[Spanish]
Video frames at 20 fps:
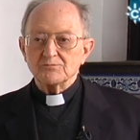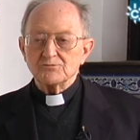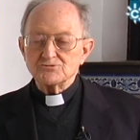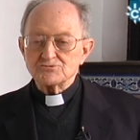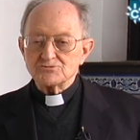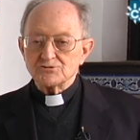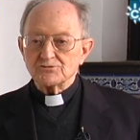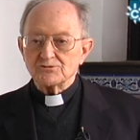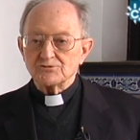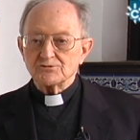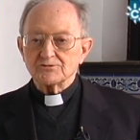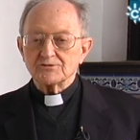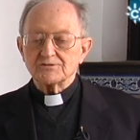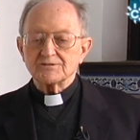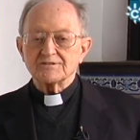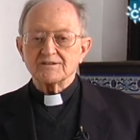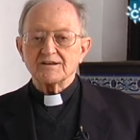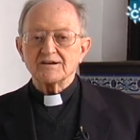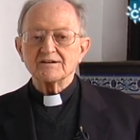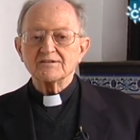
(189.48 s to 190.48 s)
muchos de los que
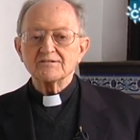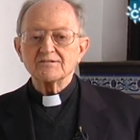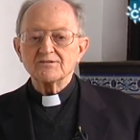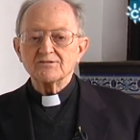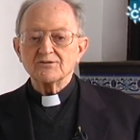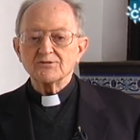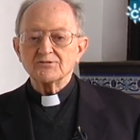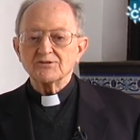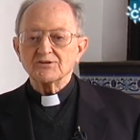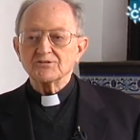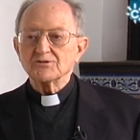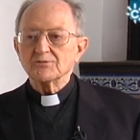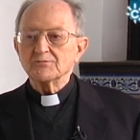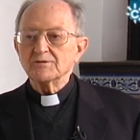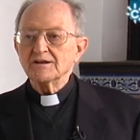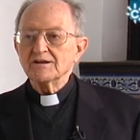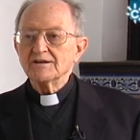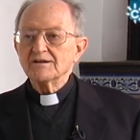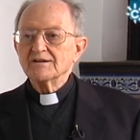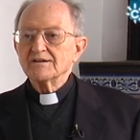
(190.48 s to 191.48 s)
están
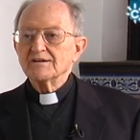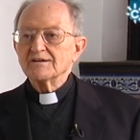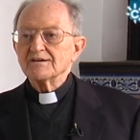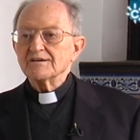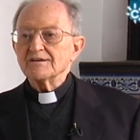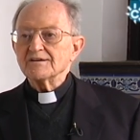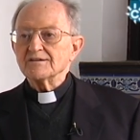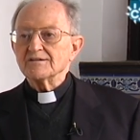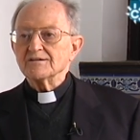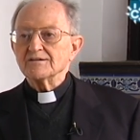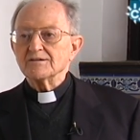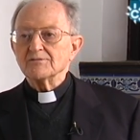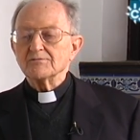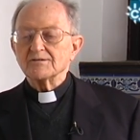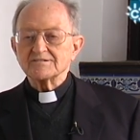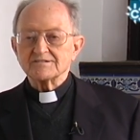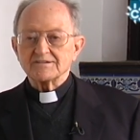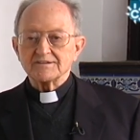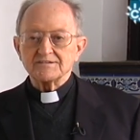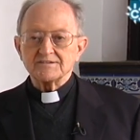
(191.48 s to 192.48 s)
oyéndome, eh,
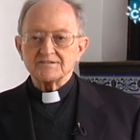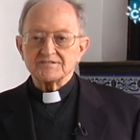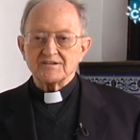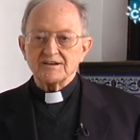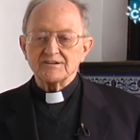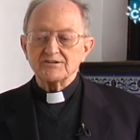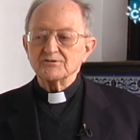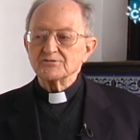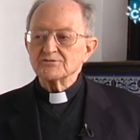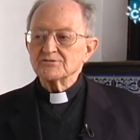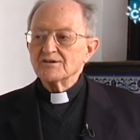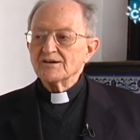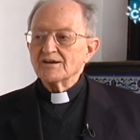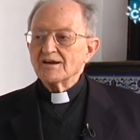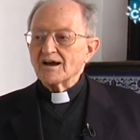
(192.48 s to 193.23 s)
bastantes años.